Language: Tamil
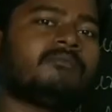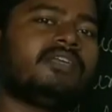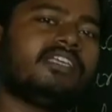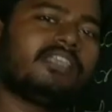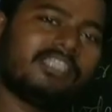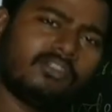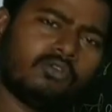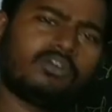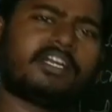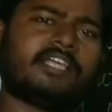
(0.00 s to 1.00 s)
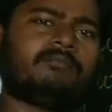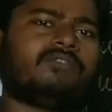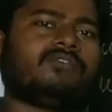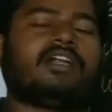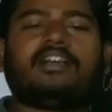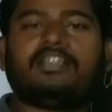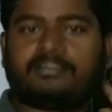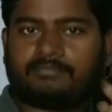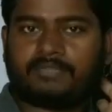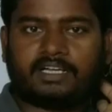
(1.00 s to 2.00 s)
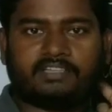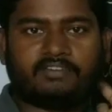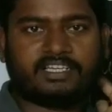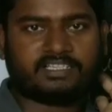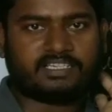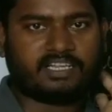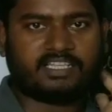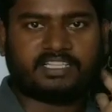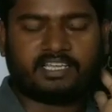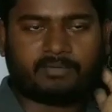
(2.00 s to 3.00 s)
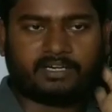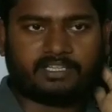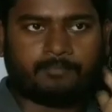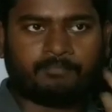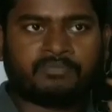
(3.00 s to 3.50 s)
மீ இன்னொரு டைப் ஆஃப் நாலு அந்த வைரஸ்னால தான் இது ஏற்படுது